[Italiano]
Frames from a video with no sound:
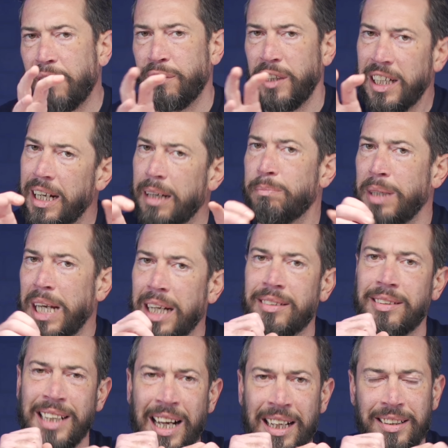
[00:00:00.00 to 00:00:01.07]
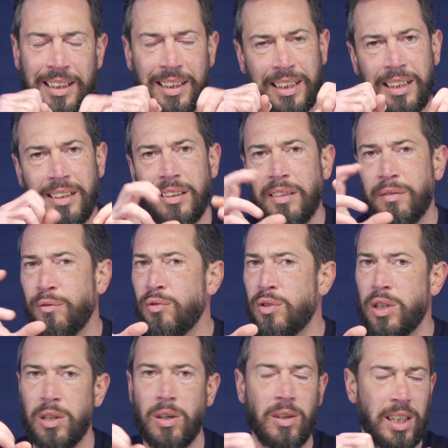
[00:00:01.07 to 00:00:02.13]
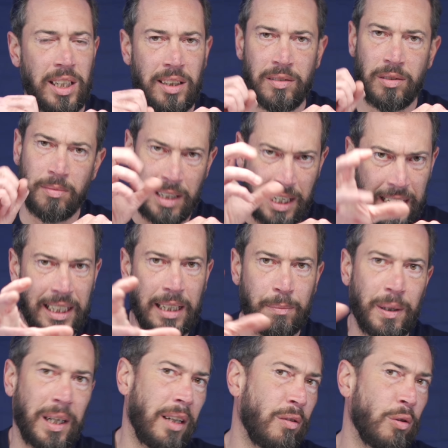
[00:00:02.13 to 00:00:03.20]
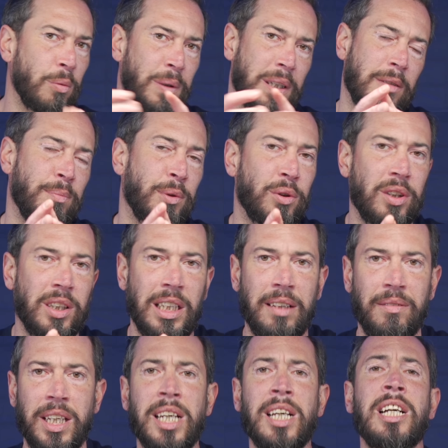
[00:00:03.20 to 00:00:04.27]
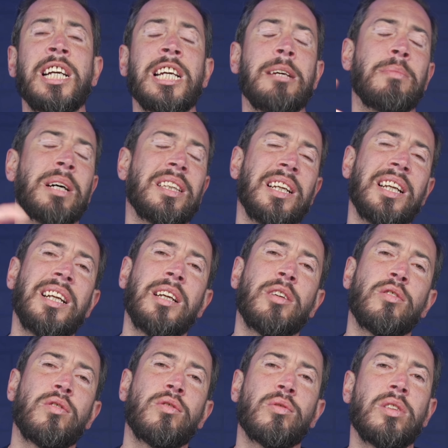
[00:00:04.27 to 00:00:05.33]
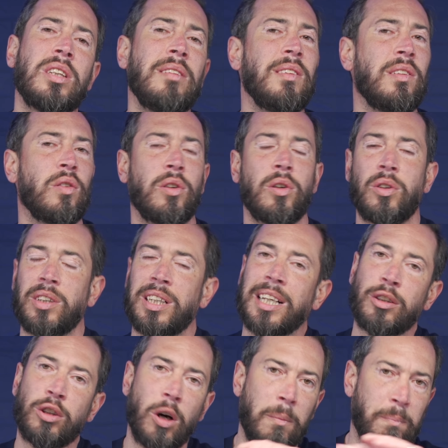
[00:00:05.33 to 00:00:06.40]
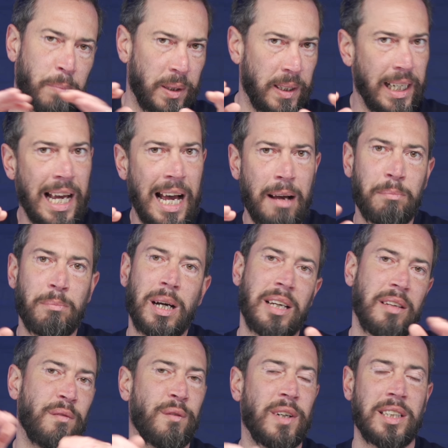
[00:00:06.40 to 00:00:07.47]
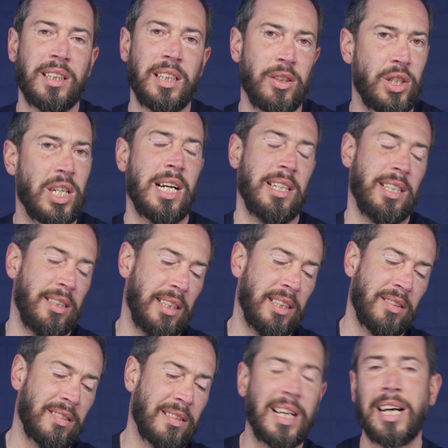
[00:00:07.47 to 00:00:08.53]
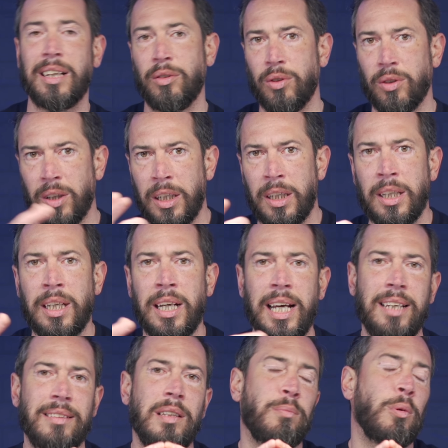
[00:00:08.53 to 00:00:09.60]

fine abbia tante tante funzioni soluzioni anche per i super sportivi. I materiali costruttivi sono da top di gamma, infatti già indossato eh, si